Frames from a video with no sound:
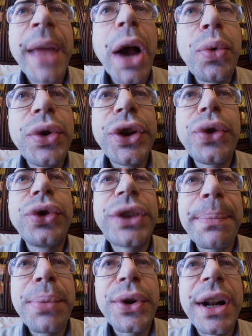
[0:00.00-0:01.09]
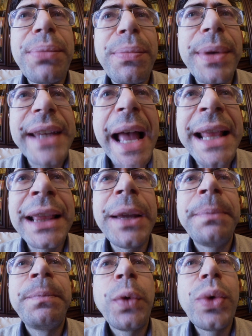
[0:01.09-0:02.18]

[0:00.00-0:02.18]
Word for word: a cui si contrappone la più pesante,